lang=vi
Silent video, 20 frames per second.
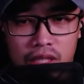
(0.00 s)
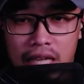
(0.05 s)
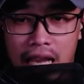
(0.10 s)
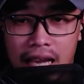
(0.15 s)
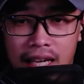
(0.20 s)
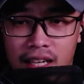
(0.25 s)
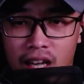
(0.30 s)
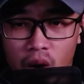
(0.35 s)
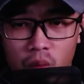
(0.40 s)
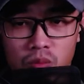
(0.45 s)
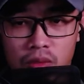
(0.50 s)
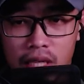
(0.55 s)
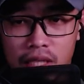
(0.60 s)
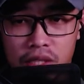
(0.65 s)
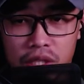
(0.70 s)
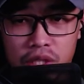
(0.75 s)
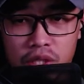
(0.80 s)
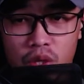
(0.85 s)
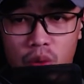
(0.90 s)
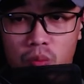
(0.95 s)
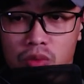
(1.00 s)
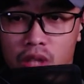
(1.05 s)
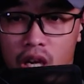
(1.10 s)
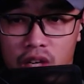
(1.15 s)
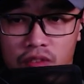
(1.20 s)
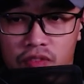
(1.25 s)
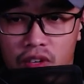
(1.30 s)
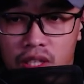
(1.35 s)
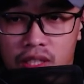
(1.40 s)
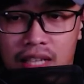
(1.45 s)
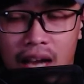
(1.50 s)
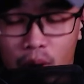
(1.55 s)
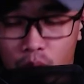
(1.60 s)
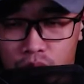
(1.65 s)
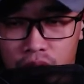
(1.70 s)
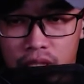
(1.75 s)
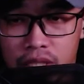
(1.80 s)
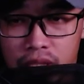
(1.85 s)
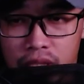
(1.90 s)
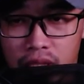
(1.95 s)
hắn không thể sử dụng thân phận đạo
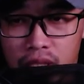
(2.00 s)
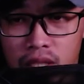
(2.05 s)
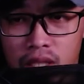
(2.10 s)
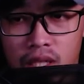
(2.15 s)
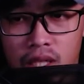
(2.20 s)
sĩ nữa,